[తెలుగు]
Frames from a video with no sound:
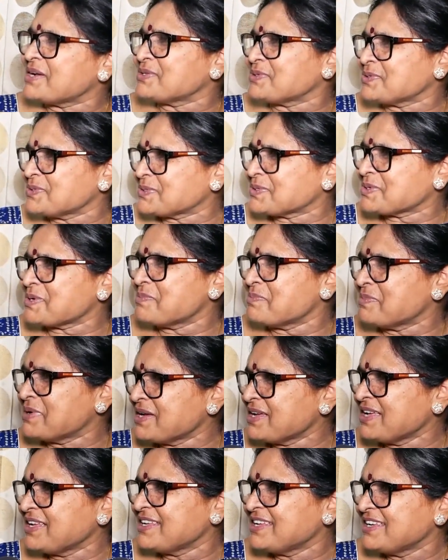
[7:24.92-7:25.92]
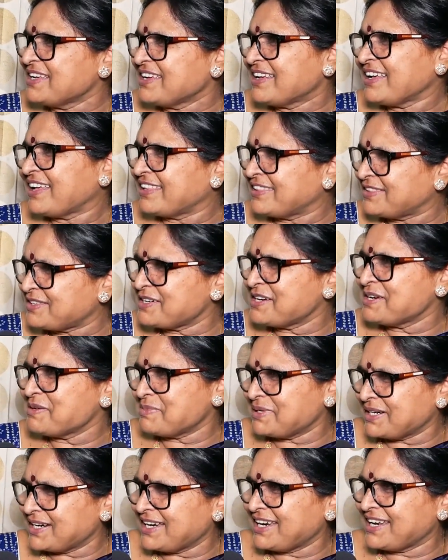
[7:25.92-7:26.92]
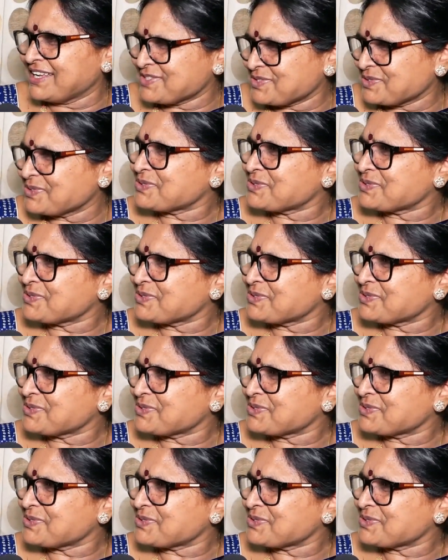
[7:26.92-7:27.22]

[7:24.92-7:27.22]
బాగా చూసుకోమ్మా అందరినీ బిడ్డల్లా